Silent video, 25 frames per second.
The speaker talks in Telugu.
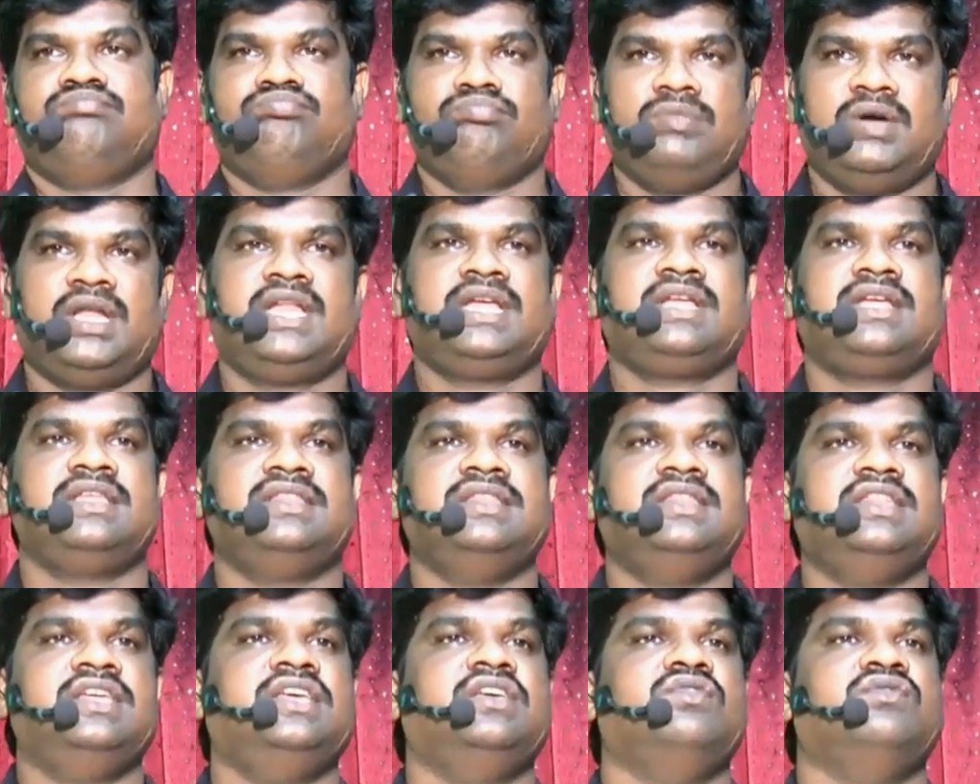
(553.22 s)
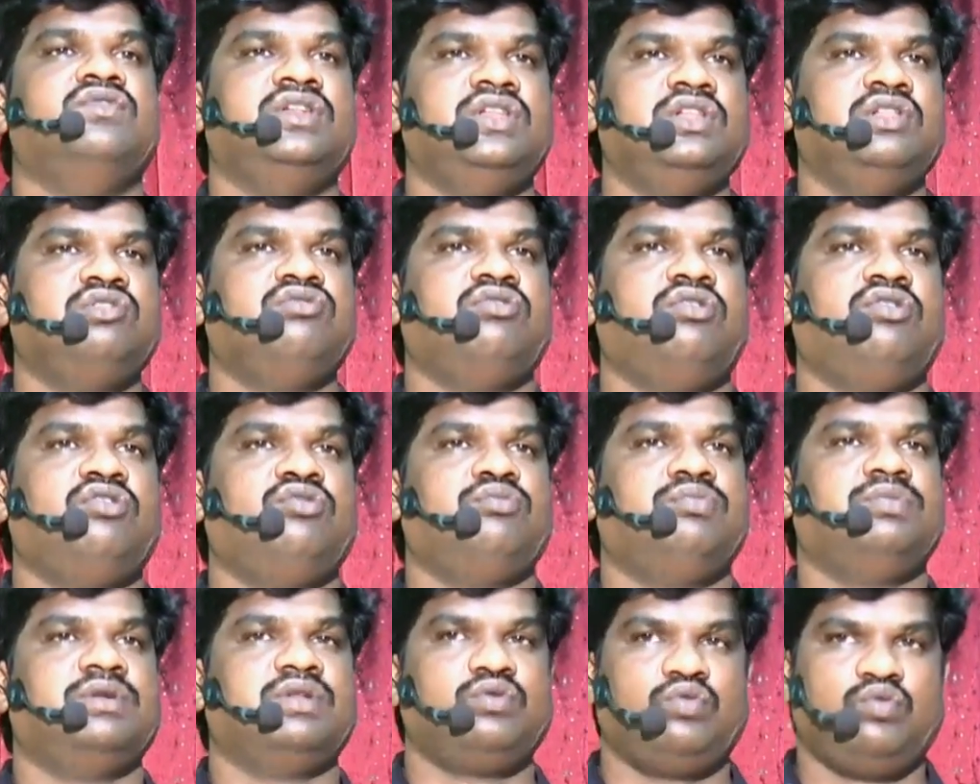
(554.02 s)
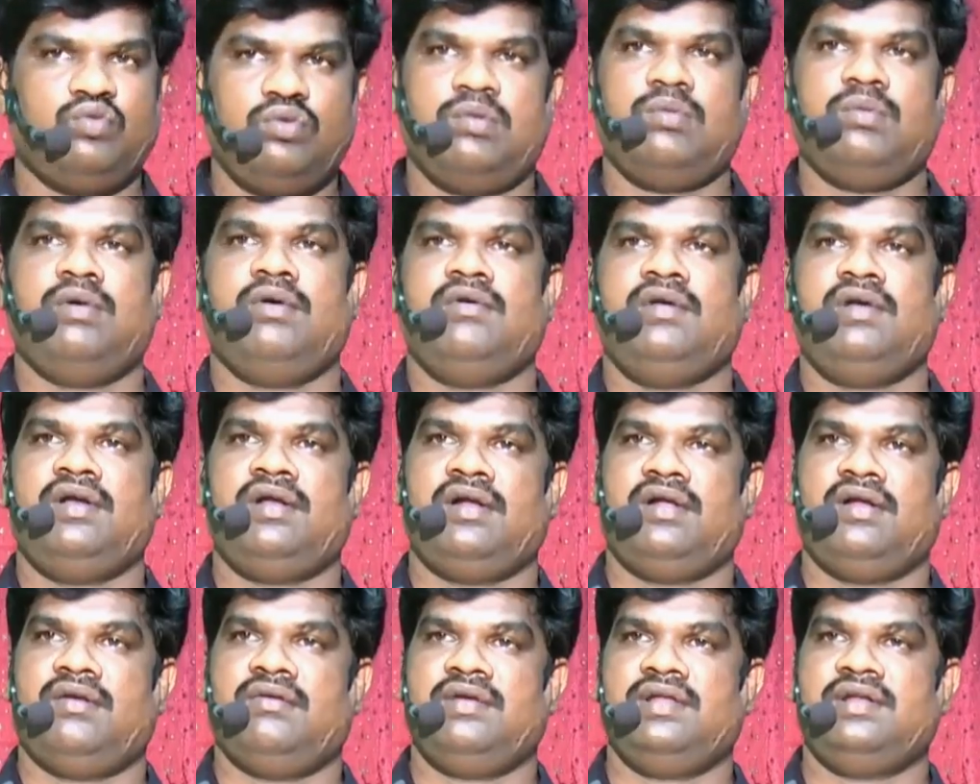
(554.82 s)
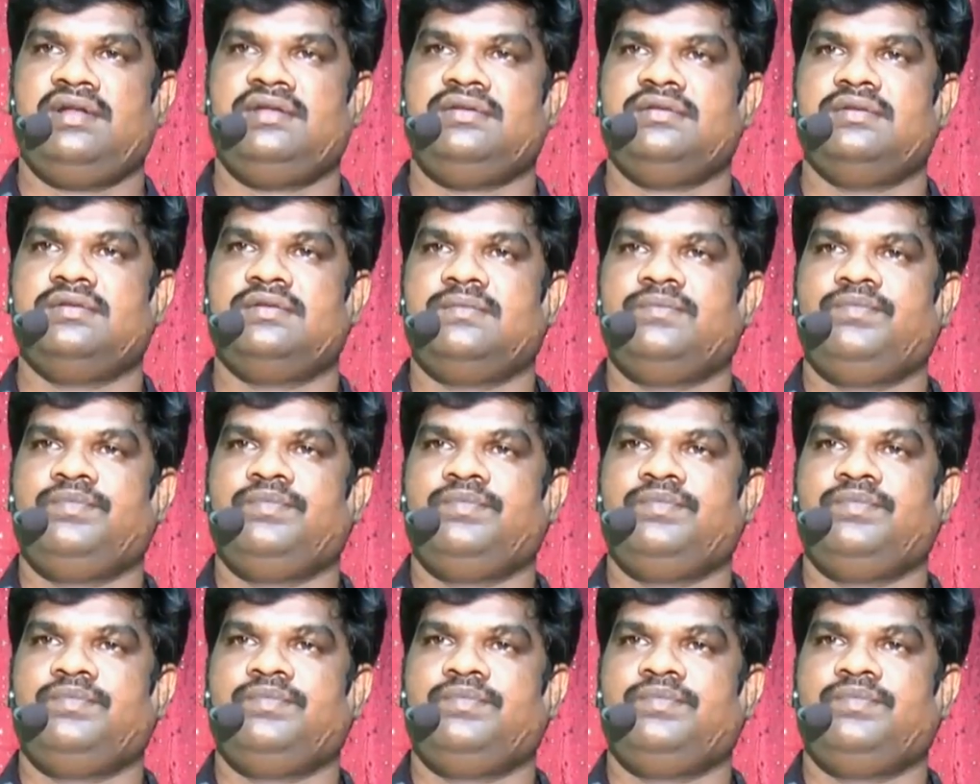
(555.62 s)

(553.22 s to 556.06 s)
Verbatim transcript: మనకి దేవుని స్వరూప స్వభావాలు రావాలి